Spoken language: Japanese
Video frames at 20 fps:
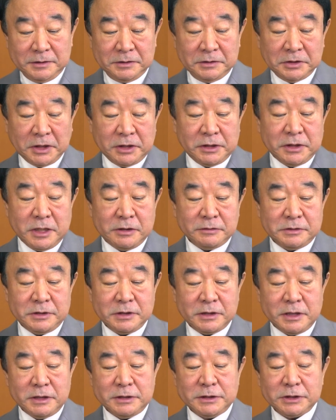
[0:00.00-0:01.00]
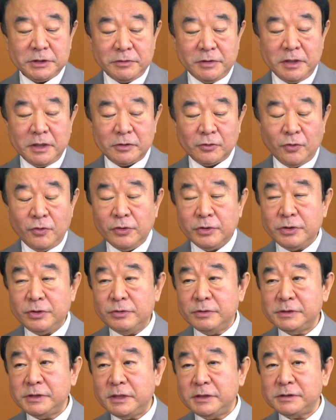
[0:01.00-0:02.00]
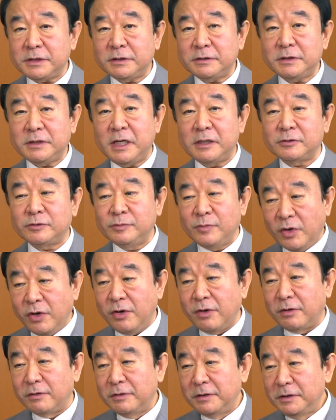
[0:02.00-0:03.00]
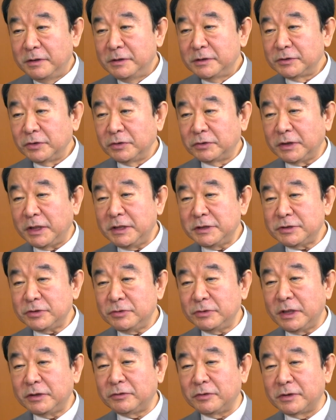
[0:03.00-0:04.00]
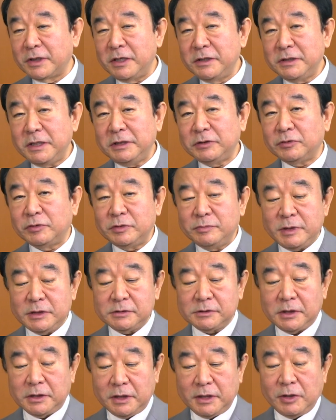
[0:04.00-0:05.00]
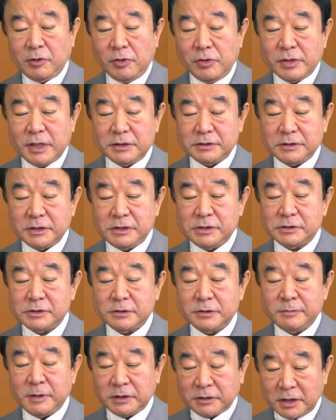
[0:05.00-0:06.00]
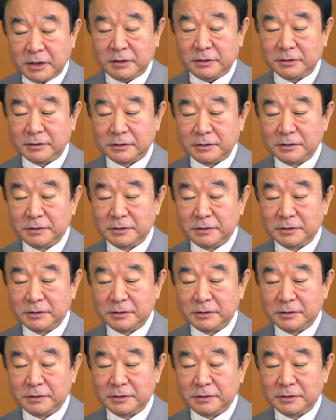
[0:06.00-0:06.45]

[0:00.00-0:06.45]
大学に関しては公共政策学もその対象だと考えておりますから包括的に進めたい、